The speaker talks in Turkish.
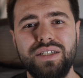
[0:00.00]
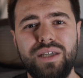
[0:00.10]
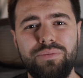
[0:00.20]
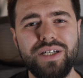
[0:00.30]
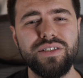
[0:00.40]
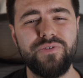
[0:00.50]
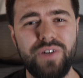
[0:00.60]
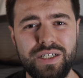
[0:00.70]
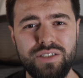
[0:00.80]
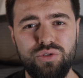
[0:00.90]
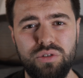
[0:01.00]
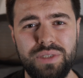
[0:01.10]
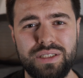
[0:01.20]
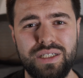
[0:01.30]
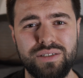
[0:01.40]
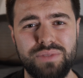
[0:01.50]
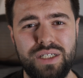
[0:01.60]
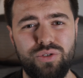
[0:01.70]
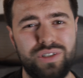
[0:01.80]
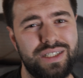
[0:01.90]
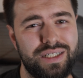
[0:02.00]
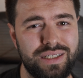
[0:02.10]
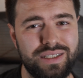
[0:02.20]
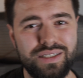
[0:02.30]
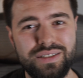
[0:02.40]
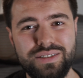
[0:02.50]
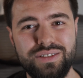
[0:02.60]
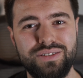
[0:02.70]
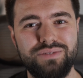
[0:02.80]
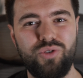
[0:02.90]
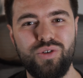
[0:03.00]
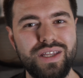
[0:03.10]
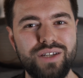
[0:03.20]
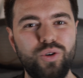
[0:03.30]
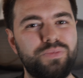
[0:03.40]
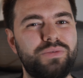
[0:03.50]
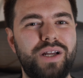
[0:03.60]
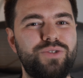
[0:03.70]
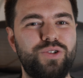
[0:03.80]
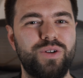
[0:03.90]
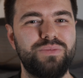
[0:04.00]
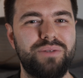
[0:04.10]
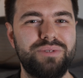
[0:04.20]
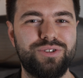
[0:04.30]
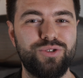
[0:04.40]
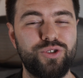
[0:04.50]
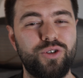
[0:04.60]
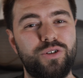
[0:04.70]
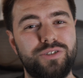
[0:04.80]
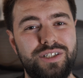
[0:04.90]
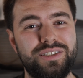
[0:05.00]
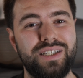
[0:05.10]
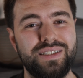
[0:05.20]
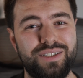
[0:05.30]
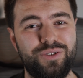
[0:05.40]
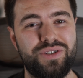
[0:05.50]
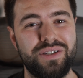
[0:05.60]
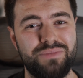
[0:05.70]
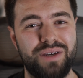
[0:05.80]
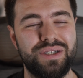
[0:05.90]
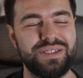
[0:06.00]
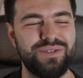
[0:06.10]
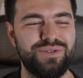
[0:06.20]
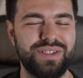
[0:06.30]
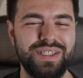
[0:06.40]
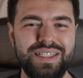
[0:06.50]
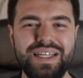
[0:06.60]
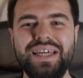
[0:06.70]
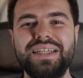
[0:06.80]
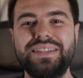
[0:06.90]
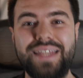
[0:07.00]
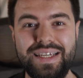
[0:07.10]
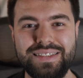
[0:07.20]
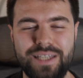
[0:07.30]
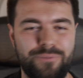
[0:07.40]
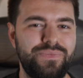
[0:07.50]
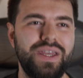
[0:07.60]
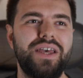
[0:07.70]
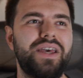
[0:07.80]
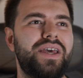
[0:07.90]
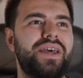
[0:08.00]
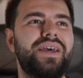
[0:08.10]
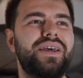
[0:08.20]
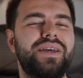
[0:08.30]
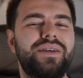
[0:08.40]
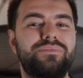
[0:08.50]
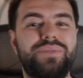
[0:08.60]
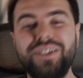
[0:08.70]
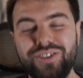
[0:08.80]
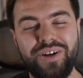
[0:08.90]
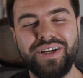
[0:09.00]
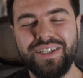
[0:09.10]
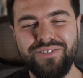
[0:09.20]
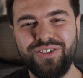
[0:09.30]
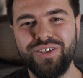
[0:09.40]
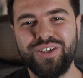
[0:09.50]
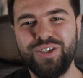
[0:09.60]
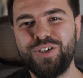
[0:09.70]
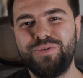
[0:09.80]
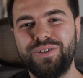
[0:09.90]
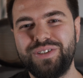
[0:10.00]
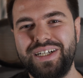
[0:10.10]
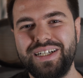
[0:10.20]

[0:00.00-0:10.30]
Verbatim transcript: Ya birazcık farkında olmak lazım. Yani o kadar da e, o kadar da optimal bir şey olmayabilir. Çünkü çok orijinal insanlar göç etmeye başladı şu sıralar. Neyse. Bir sonraki videoda görüşmek üzere